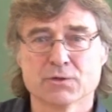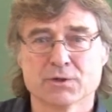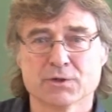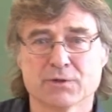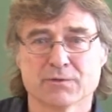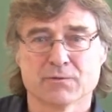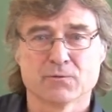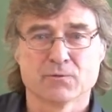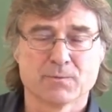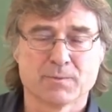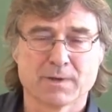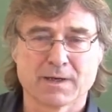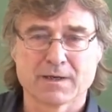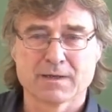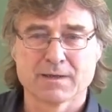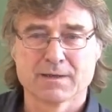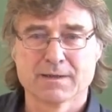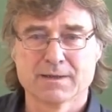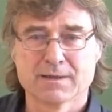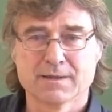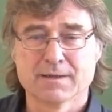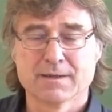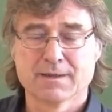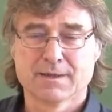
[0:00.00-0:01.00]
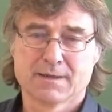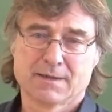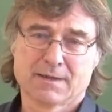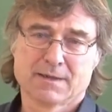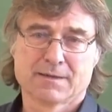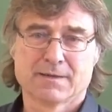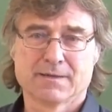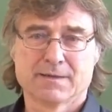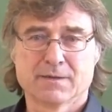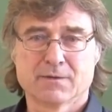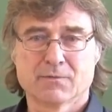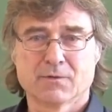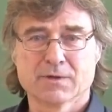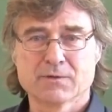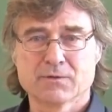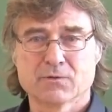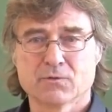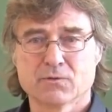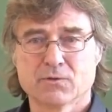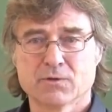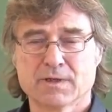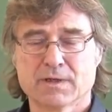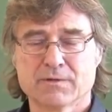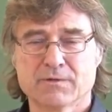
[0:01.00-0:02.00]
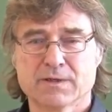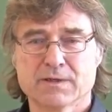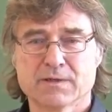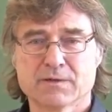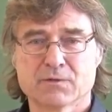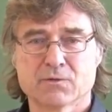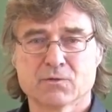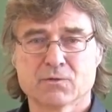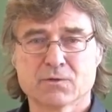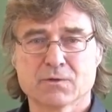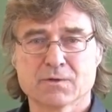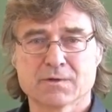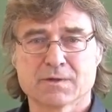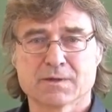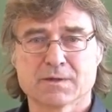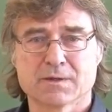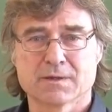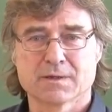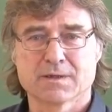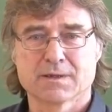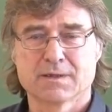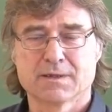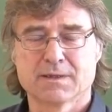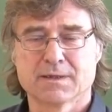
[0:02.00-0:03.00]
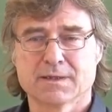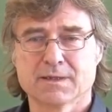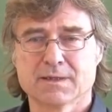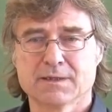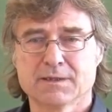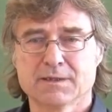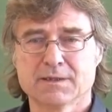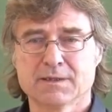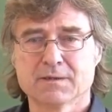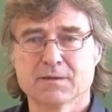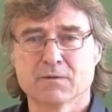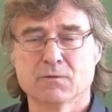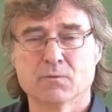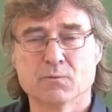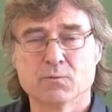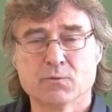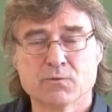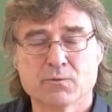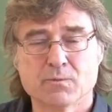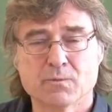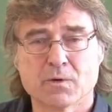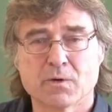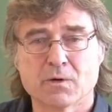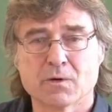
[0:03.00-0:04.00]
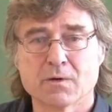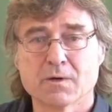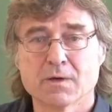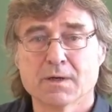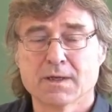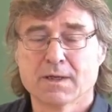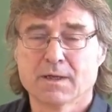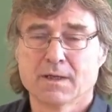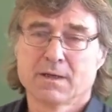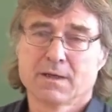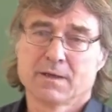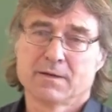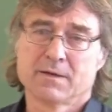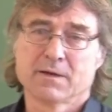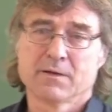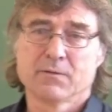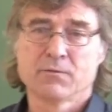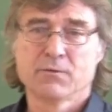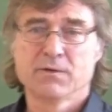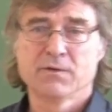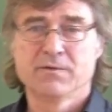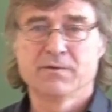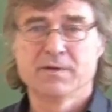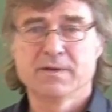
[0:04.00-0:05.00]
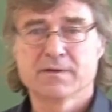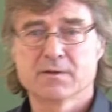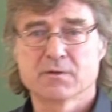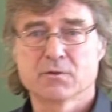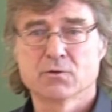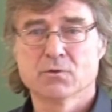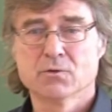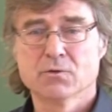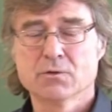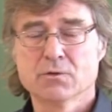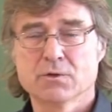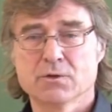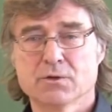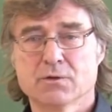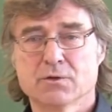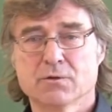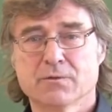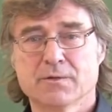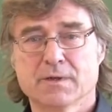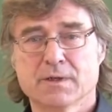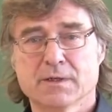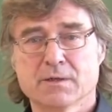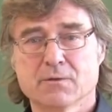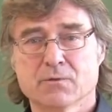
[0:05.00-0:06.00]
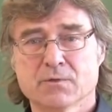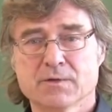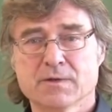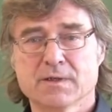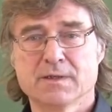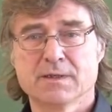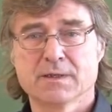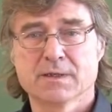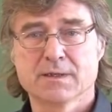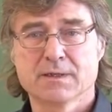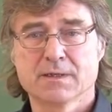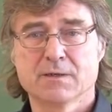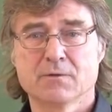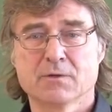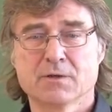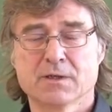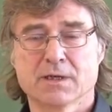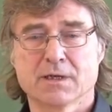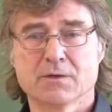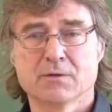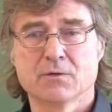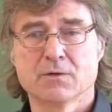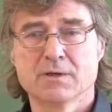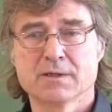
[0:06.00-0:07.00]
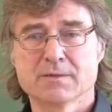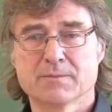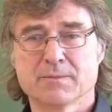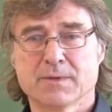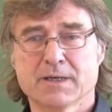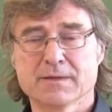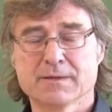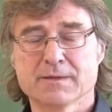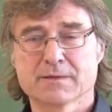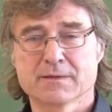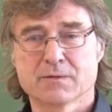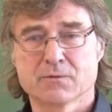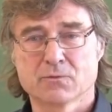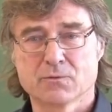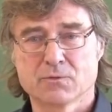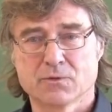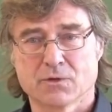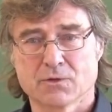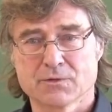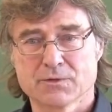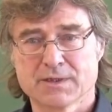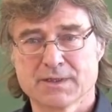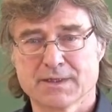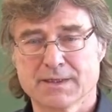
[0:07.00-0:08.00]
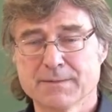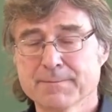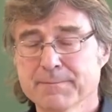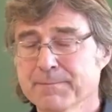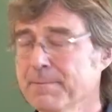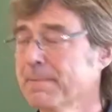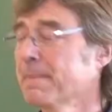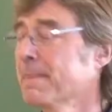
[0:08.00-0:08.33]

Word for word: je vais vous parler des équations de Navier-Stokes qui régissent le mouvement d'un fluide visqueux. Je vais considérer le cas de l'espace tout entier.